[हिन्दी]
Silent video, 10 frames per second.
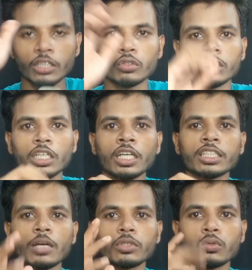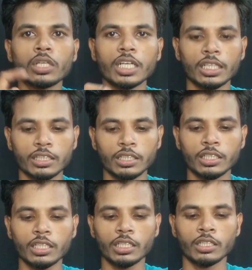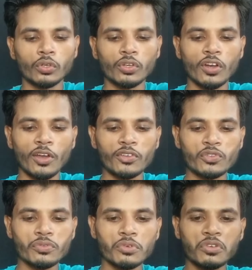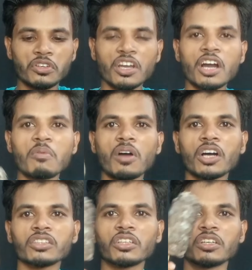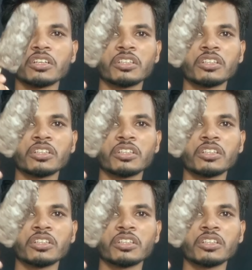तो चलिए गाइस अब इसको निकालते हैं ठीक है गाइस क्या बात है